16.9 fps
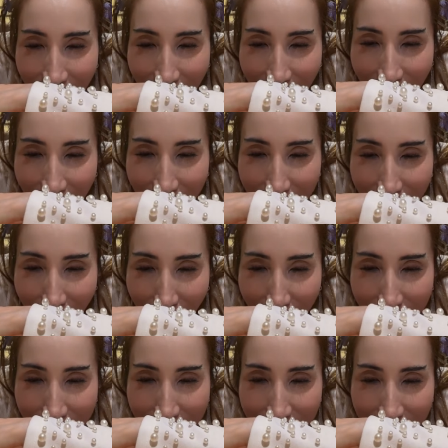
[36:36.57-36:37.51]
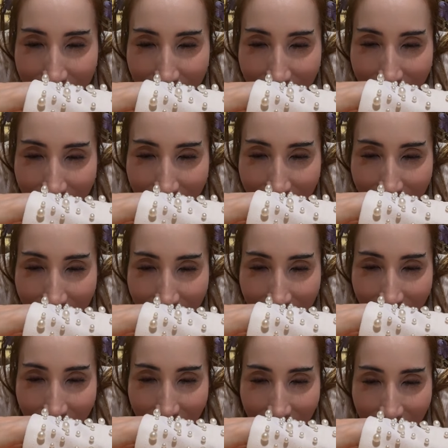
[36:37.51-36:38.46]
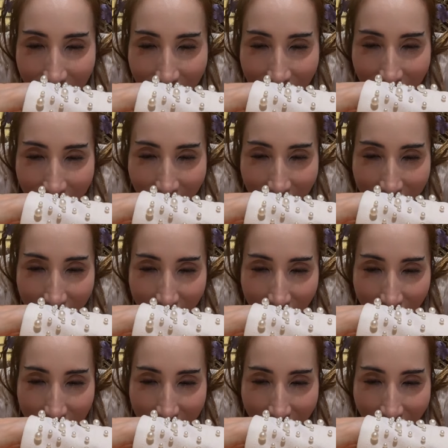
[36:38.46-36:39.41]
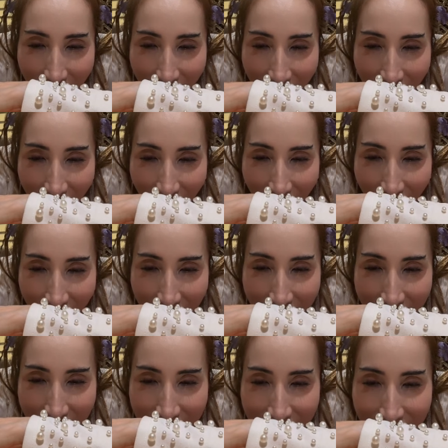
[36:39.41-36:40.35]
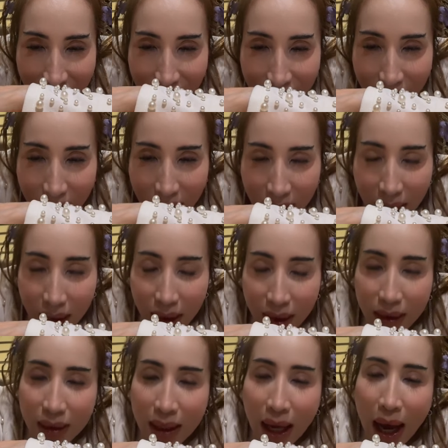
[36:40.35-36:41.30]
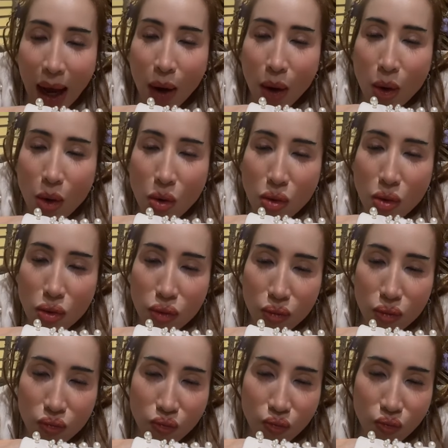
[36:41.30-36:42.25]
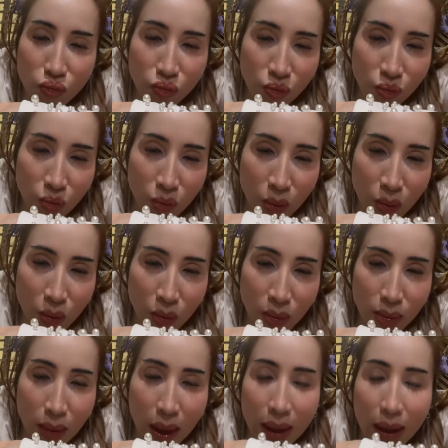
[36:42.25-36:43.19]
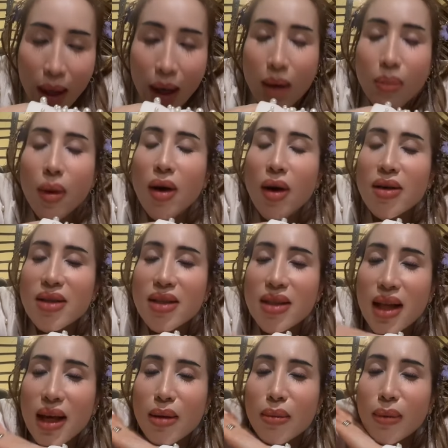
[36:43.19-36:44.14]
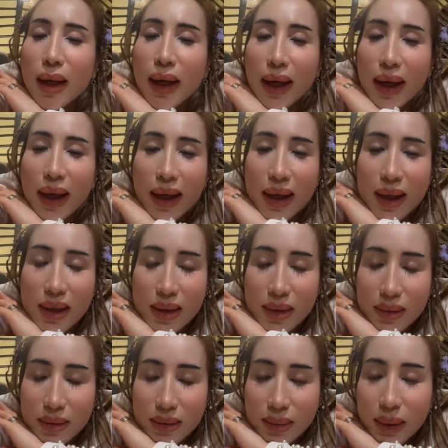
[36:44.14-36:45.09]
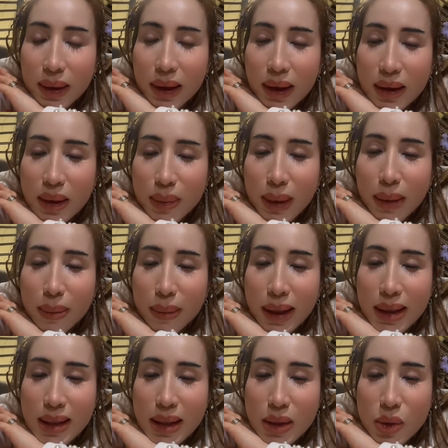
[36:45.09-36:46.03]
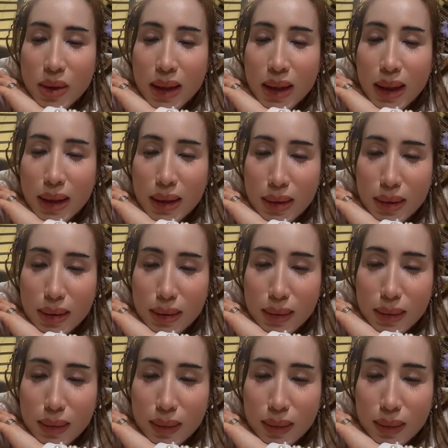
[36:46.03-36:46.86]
ở North California hả đâu mình ở Boston mà mình ở tiếp bang Massachusetts